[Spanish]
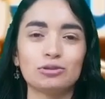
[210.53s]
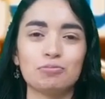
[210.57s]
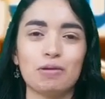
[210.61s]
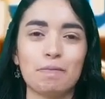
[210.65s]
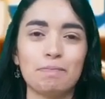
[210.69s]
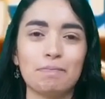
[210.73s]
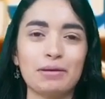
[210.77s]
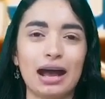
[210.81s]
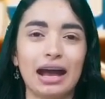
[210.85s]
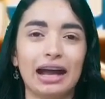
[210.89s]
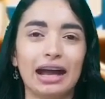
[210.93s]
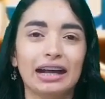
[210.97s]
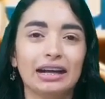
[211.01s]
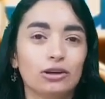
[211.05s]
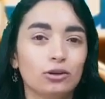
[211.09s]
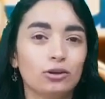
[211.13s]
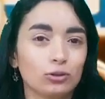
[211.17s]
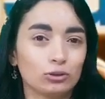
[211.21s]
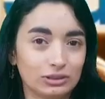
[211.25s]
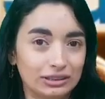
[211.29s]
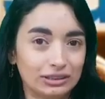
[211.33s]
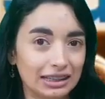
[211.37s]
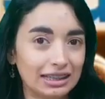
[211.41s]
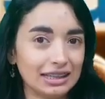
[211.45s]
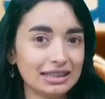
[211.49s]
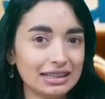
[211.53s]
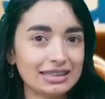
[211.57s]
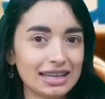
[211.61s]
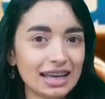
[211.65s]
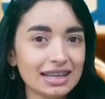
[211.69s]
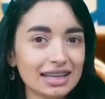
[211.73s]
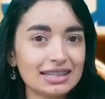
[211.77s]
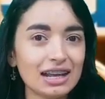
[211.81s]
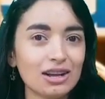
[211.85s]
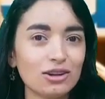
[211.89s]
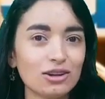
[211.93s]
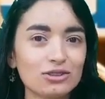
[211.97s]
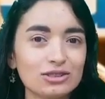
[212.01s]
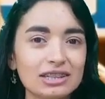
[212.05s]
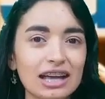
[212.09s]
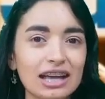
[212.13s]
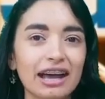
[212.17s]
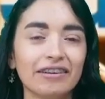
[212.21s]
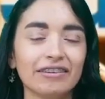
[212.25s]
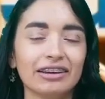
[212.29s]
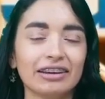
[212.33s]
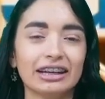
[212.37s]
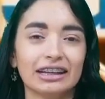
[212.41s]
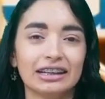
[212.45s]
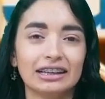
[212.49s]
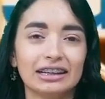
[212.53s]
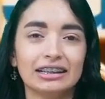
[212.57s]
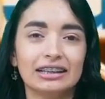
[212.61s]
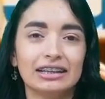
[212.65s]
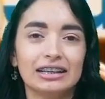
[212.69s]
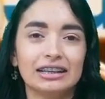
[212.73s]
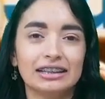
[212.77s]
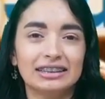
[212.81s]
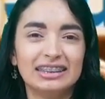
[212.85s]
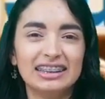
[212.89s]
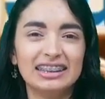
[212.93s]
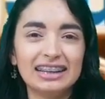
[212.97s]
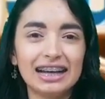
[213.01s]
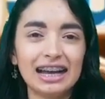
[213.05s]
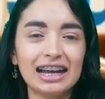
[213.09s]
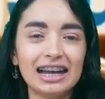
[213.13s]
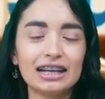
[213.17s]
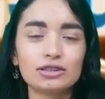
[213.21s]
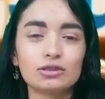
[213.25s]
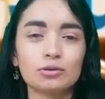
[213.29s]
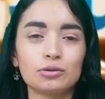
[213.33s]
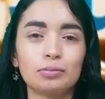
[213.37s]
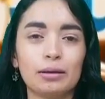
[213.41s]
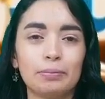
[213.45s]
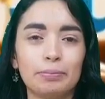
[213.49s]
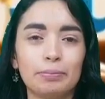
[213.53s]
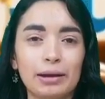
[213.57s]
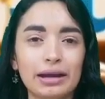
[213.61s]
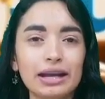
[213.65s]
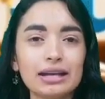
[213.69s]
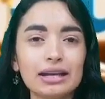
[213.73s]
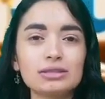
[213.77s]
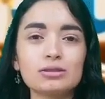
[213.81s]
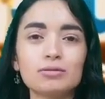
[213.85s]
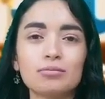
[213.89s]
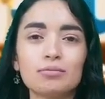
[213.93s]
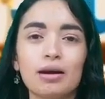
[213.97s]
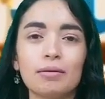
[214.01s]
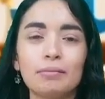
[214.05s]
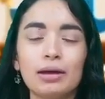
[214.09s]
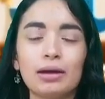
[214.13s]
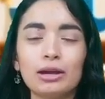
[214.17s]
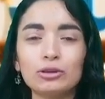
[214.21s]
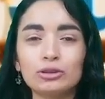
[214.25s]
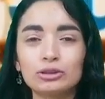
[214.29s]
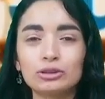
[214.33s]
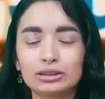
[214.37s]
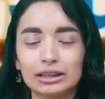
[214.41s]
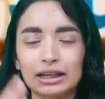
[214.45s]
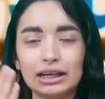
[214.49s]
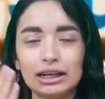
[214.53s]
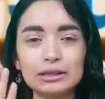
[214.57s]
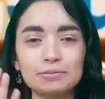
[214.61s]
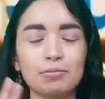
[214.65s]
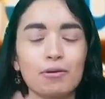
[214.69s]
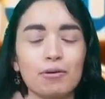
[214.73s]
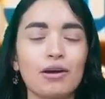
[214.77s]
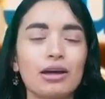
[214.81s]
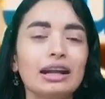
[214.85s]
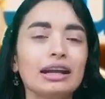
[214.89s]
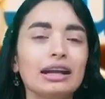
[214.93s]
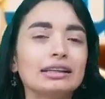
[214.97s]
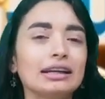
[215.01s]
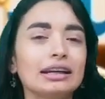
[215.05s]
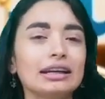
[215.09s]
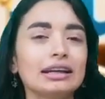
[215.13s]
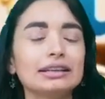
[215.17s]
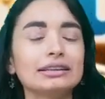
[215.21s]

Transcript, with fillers: papá, ustedes ya se lo saben, díganle a su papá y a su mamá los tres poderes del